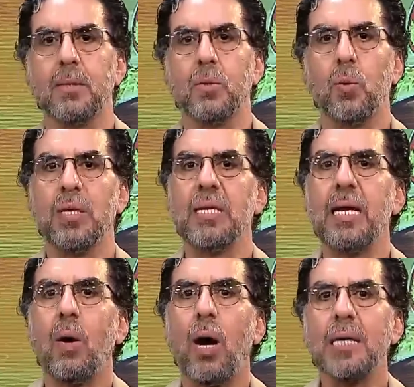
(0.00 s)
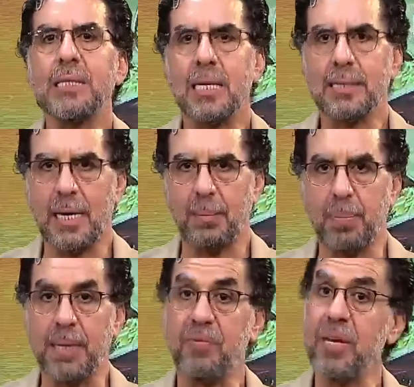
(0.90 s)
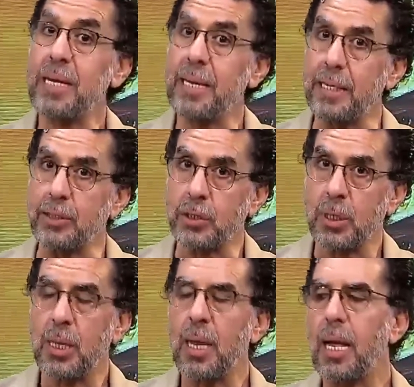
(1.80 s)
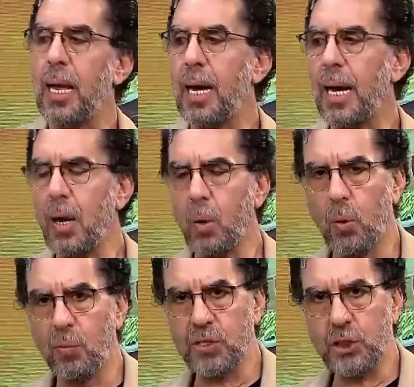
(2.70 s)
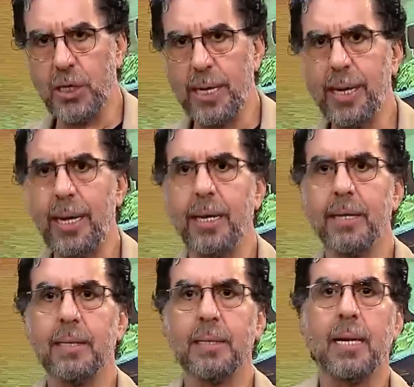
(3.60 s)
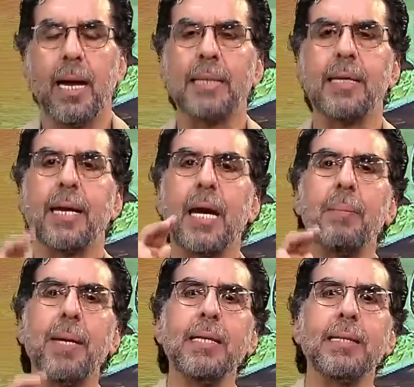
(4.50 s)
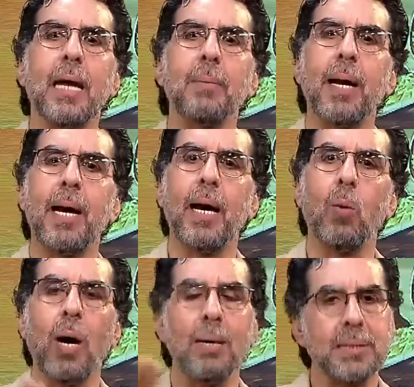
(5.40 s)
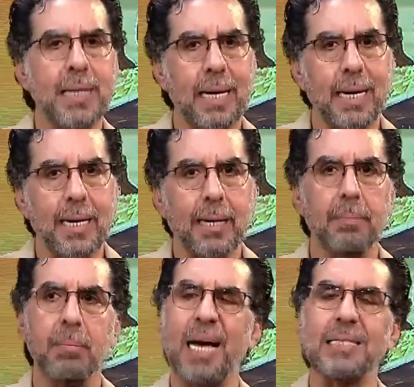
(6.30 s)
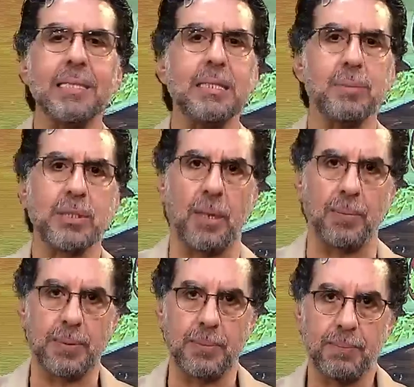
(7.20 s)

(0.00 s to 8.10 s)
وان لو حصلت هبه في الجيش او في الشارع هتتجاب انت يا بهاء وامثالك مع السيسي بالظبط